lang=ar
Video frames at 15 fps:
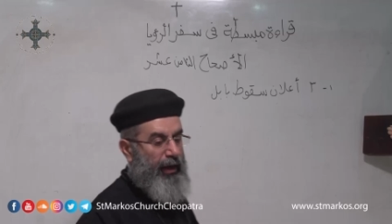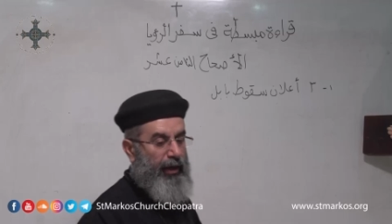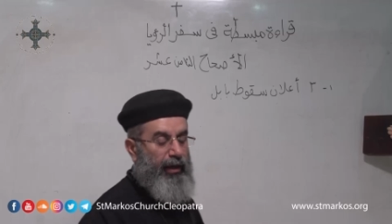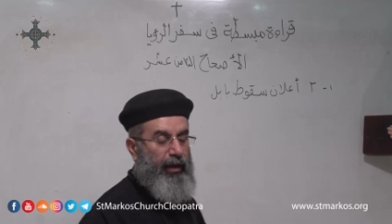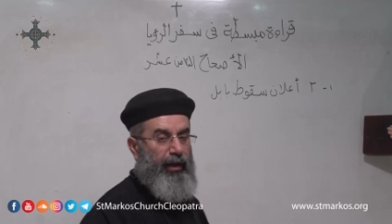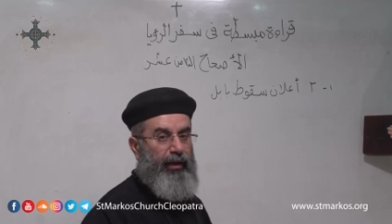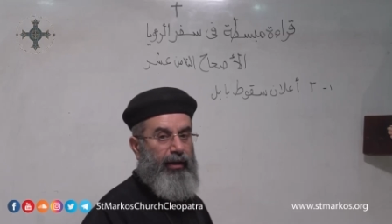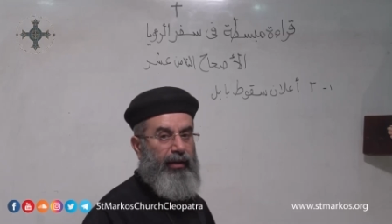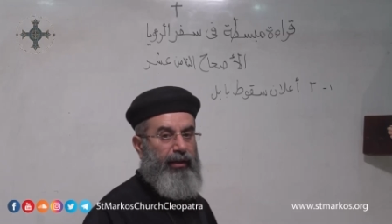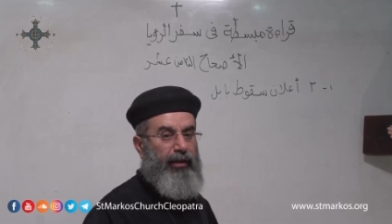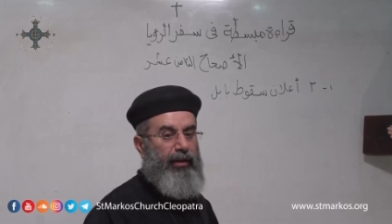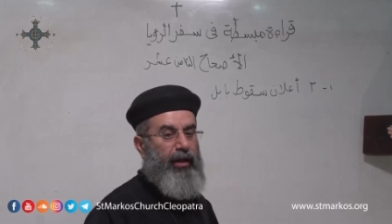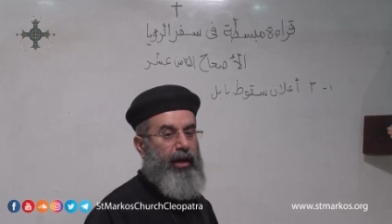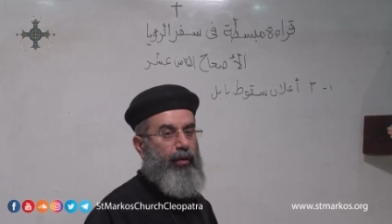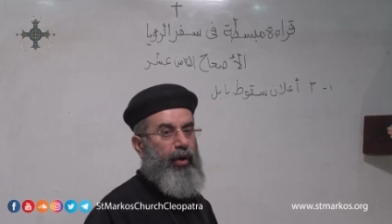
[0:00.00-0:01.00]
هيعلن
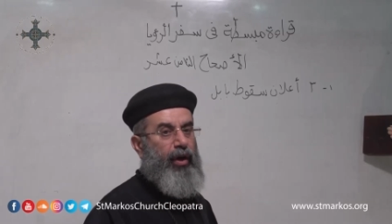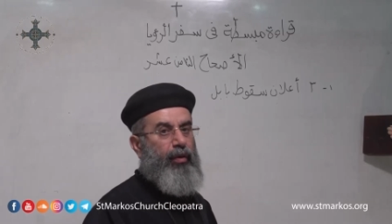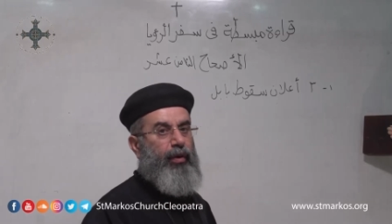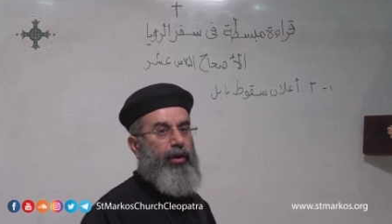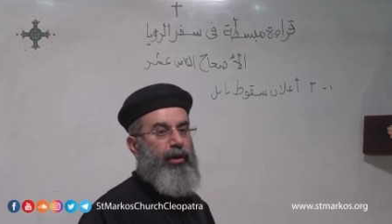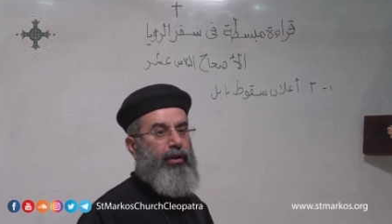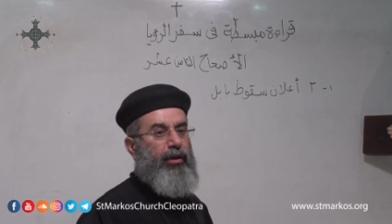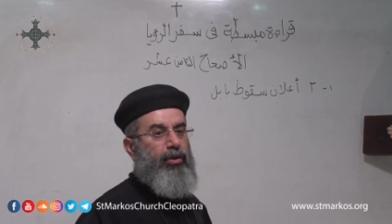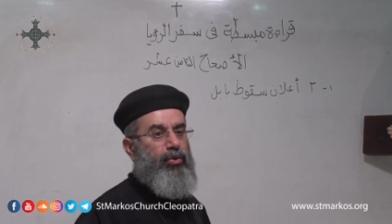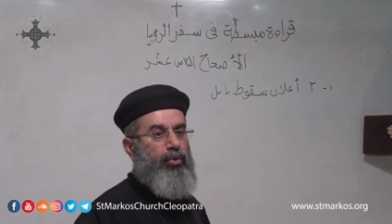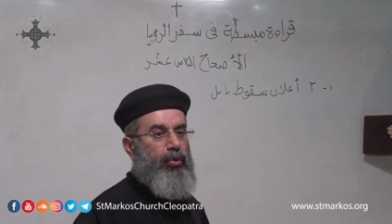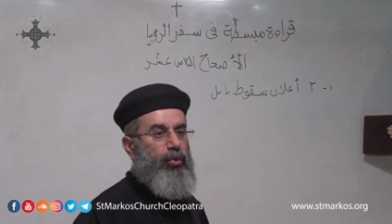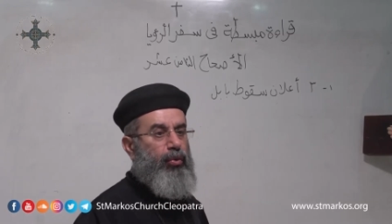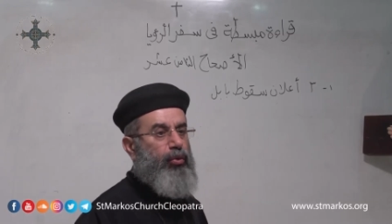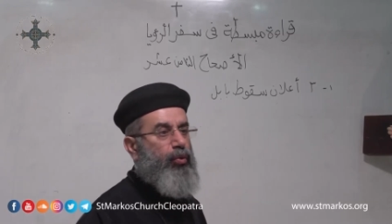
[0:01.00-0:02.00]
لينا أو هيورينا
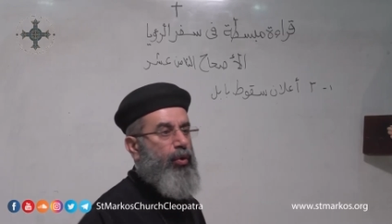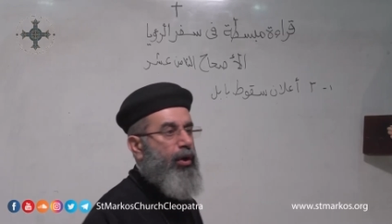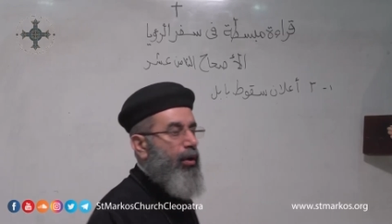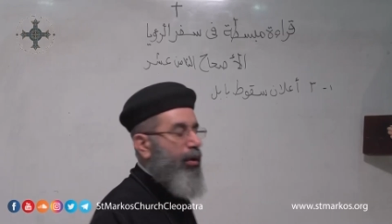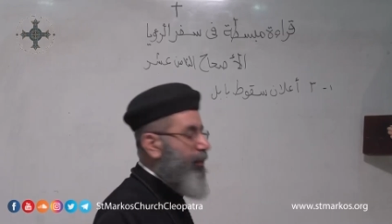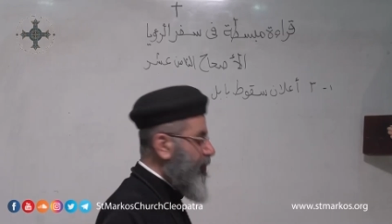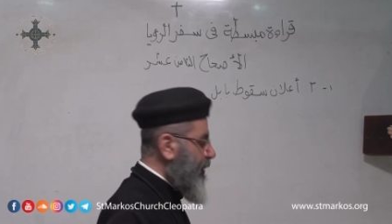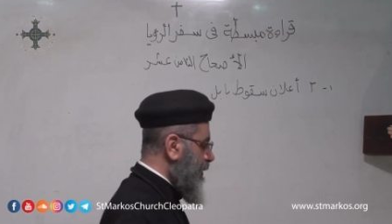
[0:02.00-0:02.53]
سقوط وخراب